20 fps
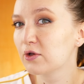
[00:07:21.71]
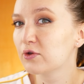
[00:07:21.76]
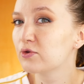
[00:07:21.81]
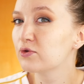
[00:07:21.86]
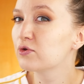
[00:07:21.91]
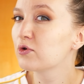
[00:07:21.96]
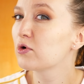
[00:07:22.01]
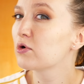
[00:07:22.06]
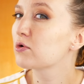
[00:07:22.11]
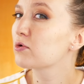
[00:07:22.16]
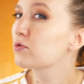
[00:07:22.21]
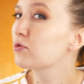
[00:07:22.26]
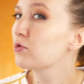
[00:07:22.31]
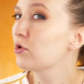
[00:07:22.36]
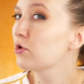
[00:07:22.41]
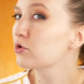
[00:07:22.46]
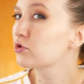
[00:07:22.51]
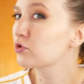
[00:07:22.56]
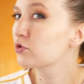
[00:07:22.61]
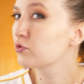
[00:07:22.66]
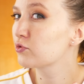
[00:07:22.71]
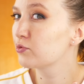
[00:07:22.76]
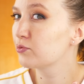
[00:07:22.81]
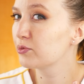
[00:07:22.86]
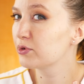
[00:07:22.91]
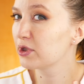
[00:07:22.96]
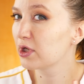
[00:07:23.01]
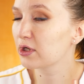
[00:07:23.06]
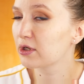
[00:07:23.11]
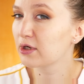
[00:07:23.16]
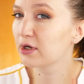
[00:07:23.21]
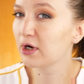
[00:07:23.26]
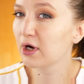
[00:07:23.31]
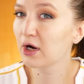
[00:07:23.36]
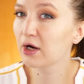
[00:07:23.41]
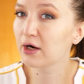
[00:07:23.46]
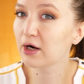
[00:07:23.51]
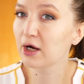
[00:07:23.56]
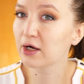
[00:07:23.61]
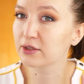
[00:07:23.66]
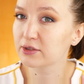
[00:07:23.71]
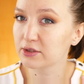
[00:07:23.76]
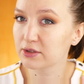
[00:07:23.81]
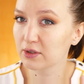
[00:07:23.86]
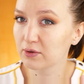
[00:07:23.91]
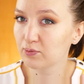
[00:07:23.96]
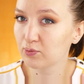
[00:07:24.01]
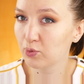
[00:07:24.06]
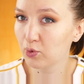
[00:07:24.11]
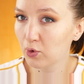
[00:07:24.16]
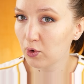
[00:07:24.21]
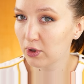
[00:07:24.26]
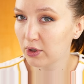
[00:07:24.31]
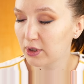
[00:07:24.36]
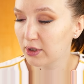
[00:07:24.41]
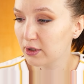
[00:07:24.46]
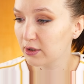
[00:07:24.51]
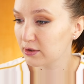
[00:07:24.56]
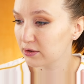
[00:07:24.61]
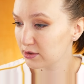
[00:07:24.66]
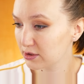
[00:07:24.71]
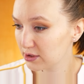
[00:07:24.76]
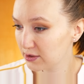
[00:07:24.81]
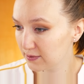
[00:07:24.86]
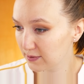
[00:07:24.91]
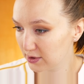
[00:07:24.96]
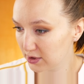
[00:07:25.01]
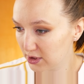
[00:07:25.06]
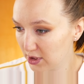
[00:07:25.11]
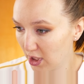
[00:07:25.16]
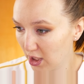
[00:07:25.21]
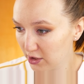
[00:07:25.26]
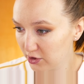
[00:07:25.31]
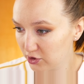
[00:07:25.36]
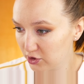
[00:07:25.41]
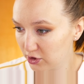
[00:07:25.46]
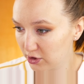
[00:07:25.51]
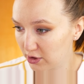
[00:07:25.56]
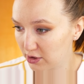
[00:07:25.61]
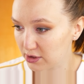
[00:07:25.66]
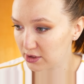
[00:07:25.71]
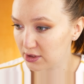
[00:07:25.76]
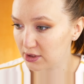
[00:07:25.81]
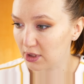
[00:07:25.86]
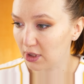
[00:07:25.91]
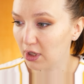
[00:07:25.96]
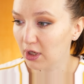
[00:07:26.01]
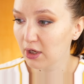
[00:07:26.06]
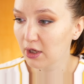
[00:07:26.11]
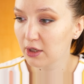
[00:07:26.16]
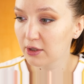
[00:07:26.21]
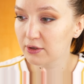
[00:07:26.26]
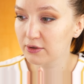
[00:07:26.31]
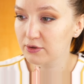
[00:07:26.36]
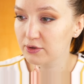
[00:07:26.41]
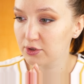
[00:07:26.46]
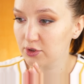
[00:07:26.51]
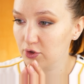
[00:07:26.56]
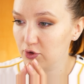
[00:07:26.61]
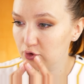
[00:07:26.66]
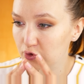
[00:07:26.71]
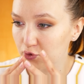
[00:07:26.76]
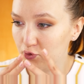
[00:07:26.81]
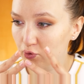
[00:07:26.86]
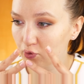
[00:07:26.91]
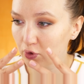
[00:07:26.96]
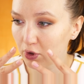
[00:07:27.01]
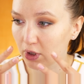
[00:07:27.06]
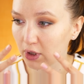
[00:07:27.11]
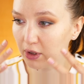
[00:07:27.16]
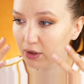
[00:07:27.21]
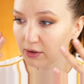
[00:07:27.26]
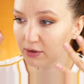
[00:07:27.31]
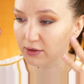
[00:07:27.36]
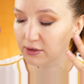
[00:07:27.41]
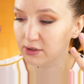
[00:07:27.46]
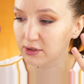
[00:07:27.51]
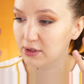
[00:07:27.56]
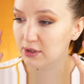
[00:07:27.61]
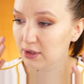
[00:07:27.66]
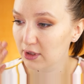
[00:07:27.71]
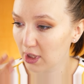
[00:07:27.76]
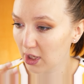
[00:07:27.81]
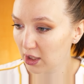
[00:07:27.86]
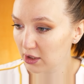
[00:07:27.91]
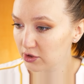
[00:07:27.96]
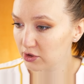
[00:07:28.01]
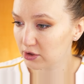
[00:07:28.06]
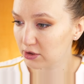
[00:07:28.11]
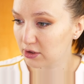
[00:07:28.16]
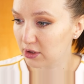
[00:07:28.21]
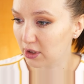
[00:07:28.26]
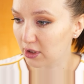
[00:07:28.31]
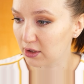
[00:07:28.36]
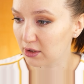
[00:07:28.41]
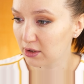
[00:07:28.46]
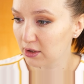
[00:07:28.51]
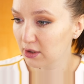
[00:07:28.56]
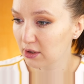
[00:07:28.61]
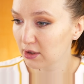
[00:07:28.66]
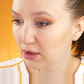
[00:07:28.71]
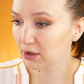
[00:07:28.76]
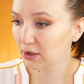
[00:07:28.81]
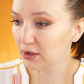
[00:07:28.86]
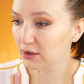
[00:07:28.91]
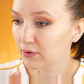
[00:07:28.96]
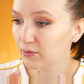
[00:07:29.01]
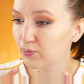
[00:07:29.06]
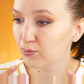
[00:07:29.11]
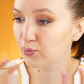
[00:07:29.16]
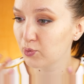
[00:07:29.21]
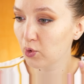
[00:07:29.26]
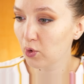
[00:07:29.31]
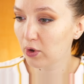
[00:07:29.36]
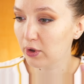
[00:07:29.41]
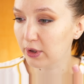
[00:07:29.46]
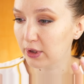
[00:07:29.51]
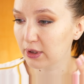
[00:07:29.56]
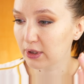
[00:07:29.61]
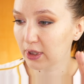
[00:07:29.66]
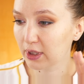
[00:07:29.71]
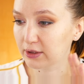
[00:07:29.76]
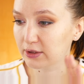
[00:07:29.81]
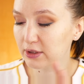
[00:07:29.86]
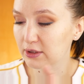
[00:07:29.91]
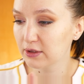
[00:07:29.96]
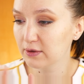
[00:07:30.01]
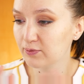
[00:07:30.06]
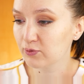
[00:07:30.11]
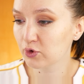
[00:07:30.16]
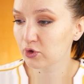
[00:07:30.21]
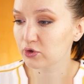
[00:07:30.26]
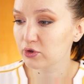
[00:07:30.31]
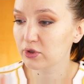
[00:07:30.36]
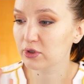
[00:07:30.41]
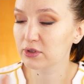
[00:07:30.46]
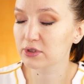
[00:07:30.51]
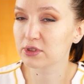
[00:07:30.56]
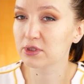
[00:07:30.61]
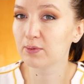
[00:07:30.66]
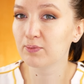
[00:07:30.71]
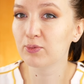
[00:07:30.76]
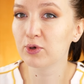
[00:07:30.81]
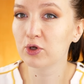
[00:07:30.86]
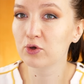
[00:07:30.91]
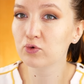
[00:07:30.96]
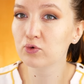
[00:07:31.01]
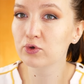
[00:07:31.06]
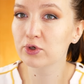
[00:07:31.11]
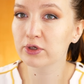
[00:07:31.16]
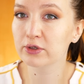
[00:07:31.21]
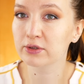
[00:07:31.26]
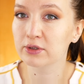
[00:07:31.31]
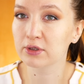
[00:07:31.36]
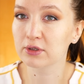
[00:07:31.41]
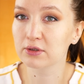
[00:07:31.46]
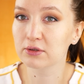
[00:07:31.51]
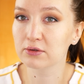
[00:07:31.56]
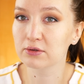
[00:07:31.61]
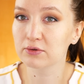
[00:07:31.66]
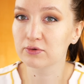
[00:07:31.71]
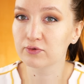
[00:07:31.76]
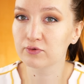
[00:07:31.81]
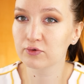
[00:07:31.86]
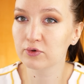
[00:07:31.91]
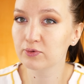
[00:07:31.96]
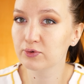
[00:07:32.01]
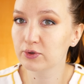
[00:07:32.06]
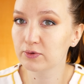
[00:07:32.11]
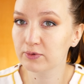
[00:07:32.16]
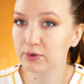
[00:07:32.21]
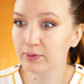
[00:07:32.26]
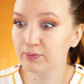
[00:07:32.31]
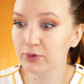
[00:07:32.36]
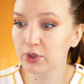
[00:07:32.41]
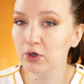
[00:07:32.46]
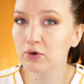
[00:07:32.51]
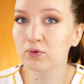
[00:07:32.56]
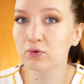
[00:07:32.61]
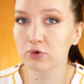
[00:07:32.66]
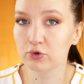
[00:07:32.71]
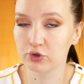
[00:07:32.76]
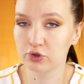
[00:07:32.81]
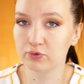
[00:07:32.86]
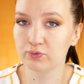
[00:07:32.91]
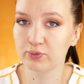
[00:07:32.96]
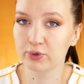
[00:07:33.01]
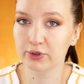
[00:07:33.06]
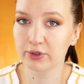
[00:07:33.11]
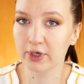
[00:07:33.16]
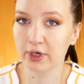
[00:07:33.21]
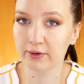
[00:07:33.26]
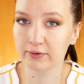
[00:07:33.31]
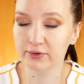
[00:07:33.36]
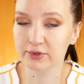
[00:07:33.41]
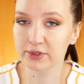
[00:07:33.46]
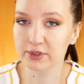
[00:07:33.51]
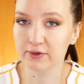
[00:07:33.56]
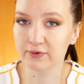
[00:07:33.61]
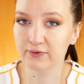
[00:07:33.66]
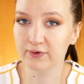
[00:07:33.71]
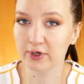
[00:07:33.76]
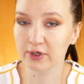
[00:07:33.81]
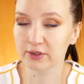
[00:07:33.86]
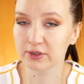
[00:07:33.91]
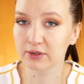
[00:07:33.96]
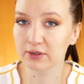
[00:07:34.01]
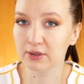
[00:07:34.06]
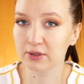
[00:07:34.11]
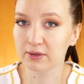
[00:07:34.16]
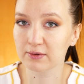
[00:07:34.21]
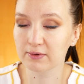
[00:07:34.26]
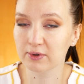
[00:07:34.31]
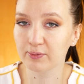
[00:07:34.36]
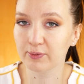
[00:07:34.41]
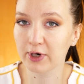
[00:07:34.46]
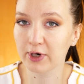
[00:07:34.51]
но кожа у меня гораздо более светящаяся, текстура сглажена, поры как-то немножко заблюрены. В общем-то, мне очень понравился эффект от этого